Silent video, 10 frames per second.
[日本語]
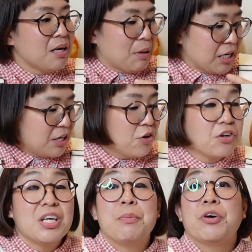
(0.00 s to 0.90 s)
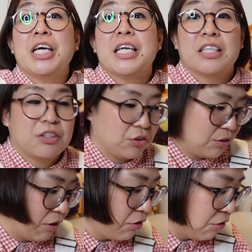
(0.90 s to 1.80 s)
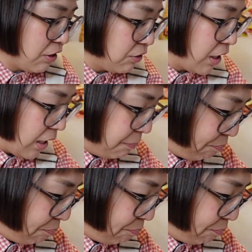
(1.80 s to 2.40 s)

まあ、夜でもいいですよっていうのは言ってた。